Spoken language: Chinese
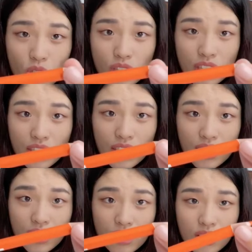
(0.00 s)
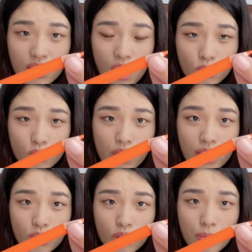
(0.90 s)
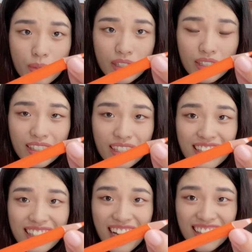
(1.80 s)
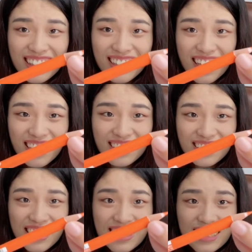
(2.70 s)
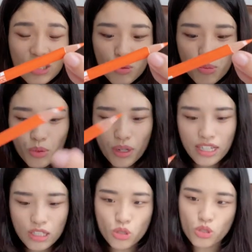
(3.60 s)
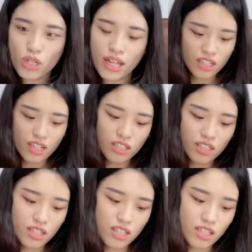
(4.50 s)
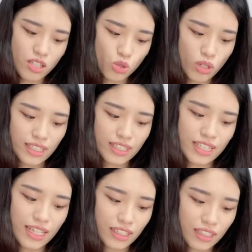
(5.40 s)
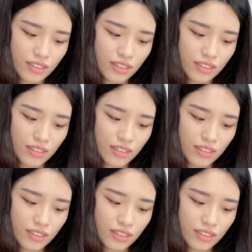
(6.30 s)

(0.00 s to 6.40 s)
有些削出来就会变得 kiga kiga 的，像这个就不会很顺。这个是最尖的